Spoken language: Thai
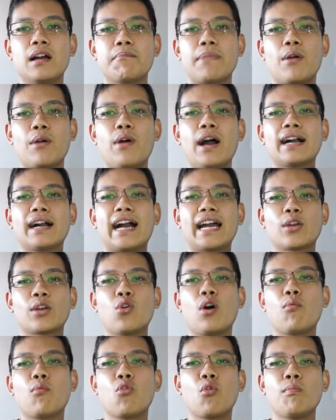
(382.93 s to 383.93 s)
แปลว่าการ
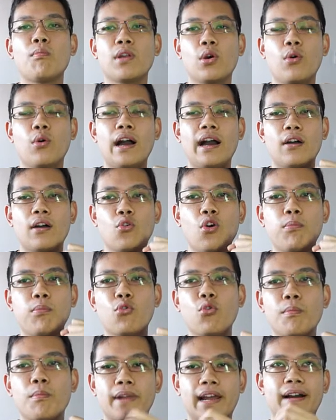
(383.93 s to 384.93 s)
ควบคุมหรือว่าควบ
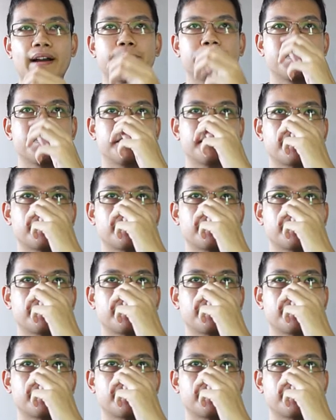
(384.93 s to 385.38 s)
คุมนะครับ